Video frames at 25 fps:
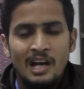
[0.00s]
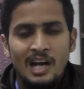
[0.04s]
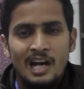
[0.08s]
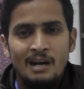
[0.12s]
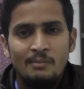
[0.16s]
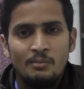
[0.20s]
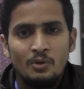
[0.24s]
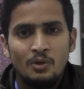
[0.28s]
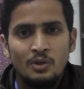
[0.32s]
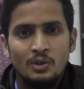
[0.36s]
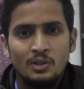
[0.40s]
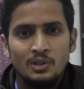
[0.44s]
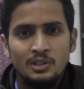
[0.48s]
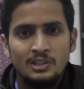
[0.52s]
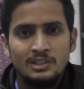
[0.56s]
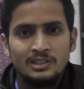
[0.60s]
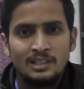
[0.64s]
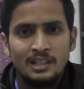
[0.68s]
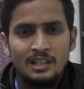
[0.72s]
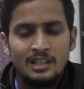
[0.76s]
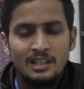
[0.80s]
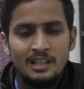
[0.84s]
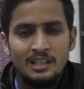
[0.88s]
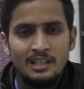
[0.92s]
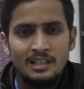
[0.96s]
आपको
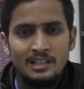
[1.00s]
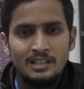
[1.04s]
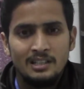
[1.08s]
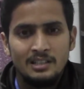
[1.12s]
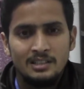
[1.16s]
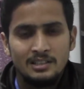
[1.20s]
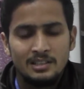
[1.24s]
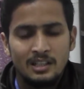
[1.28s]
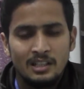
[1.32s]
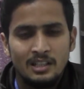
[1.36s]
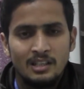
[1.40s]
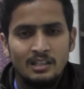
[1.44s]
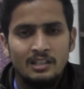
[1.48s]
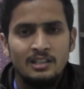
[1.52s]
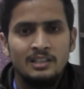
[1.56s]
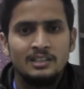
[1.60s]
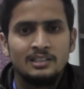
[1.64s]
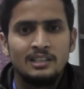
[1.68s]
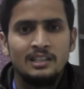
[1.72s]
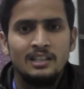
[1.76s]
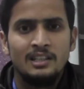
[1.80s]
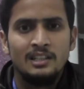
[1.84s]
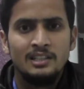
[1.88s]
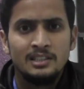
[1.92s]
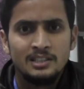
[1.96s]
इसके चक्कर
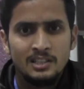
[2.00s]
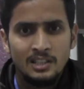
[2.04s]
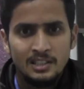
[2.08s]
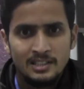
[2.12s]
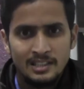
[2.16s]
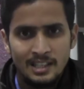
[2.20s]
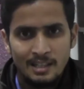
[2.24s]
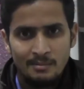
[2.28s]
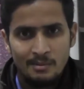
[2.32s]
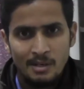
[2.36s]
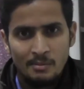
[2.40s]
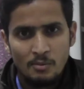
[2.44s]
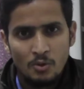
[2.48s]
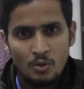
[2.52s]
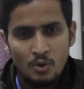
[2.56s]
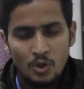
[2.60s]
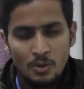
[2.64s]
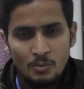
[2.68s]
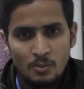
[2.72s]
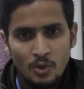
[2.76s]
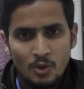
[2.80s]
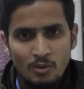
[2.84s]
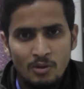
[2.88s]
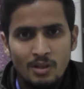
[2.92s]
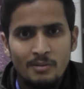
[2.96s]
इसके इस सिलसिले में आपको
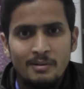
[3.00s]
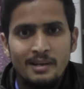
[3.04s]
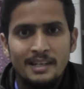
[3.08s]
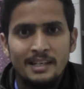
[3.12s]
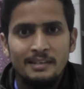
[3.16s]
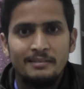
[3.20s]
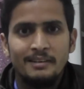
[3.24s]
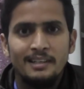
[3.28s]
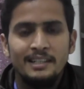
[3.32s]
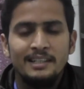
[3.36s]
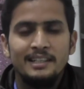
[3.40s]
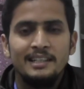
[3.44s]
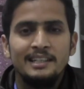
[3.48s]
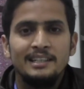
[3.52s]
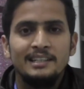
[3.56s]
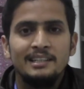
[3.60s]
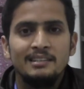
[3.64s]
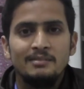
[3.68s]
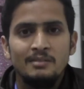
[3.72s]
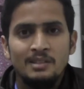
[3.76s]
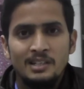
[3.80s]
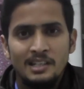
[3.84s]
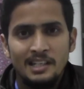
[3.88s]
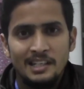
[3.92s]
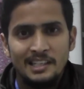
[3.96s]
कोई प्रॉब्लम आने वाली नहीं
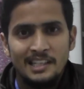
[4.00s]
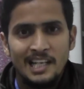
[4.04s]
है